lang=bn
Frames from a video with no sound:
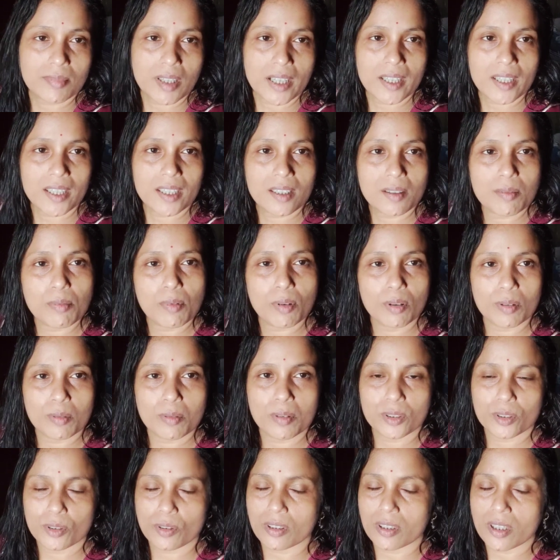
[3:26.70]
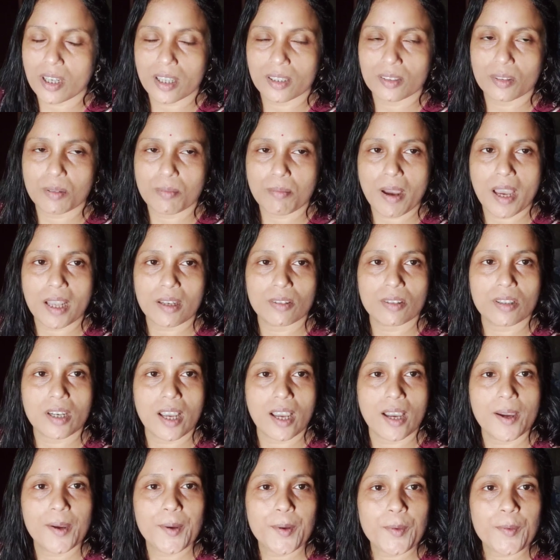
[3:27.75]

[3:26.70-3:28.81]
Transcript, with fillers: মানে কি বলবো শরীরটা একদম ভালো না